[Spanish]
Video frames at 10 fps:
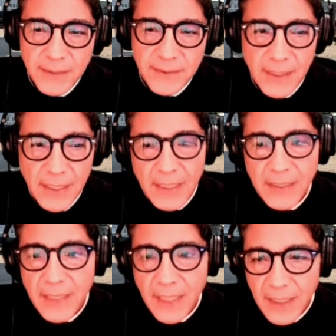de base
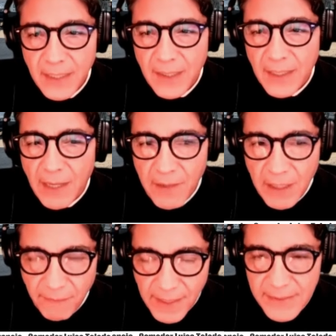de eh, la
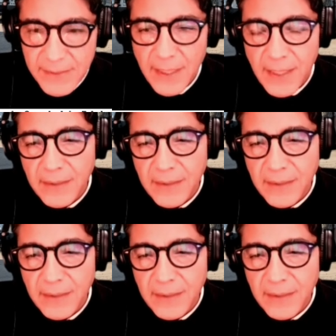Villa Francia,